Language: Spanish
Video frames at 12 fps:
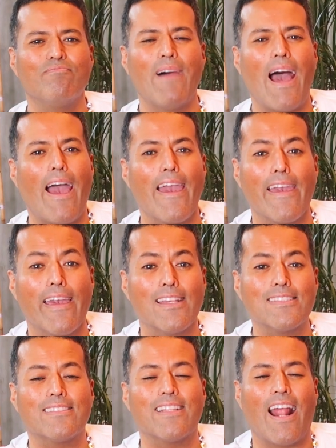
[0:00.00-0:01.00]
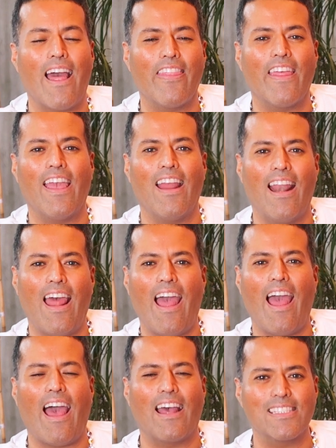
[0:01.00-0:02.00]
Maestra de
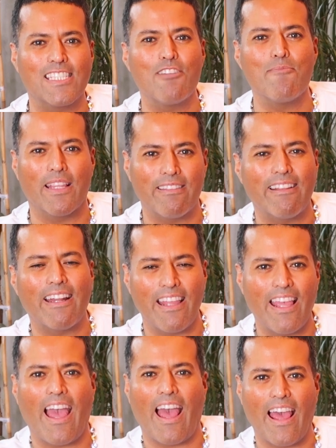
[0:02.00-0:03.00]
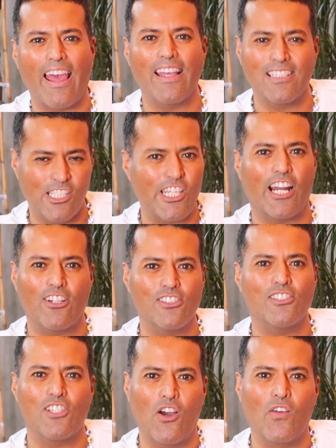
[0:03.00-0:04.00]
la asimetría es
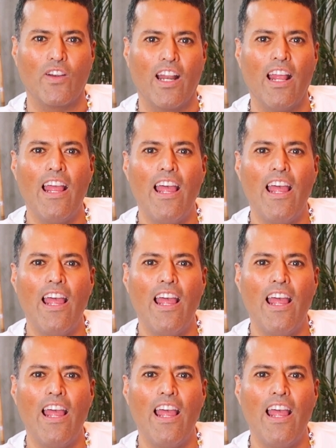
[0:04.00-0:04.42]
Sharon Stone.